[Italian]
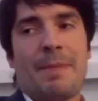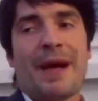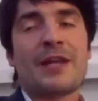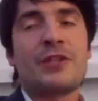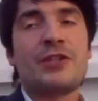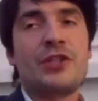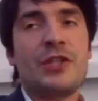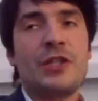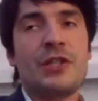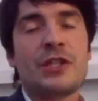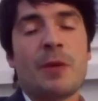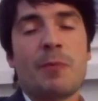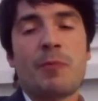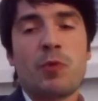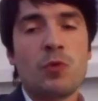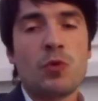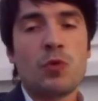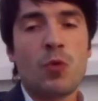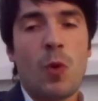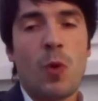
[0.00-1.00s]

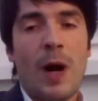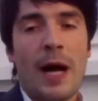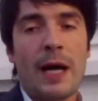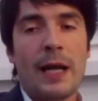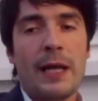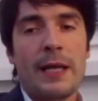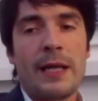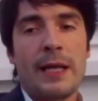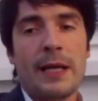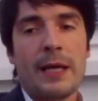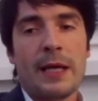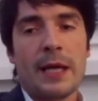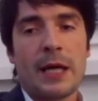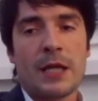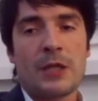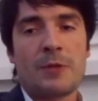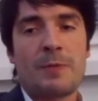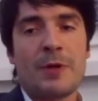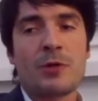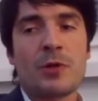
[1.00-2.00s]
precisa,
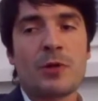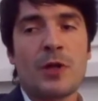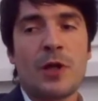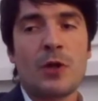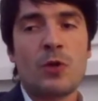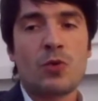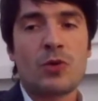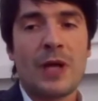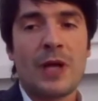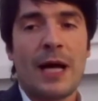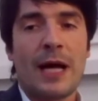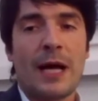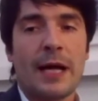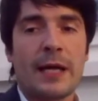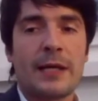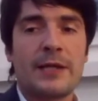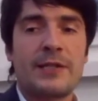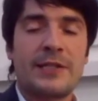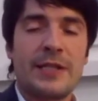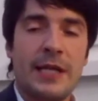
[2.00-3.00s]
puntuale rispetto ad
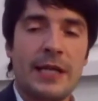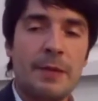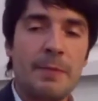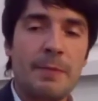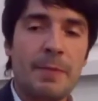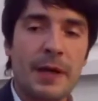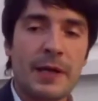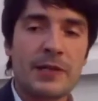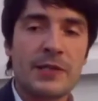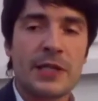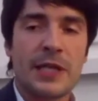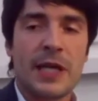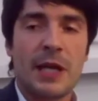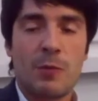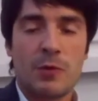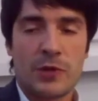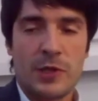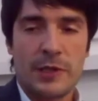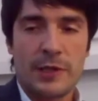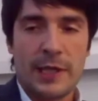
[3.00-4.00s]
aiutare sia le imprese
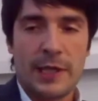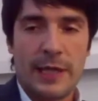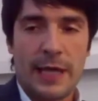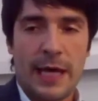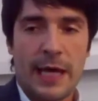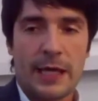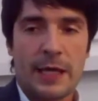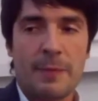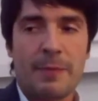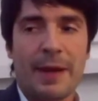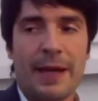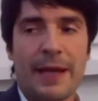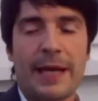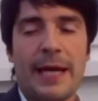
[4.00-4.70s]
che i musei italiani,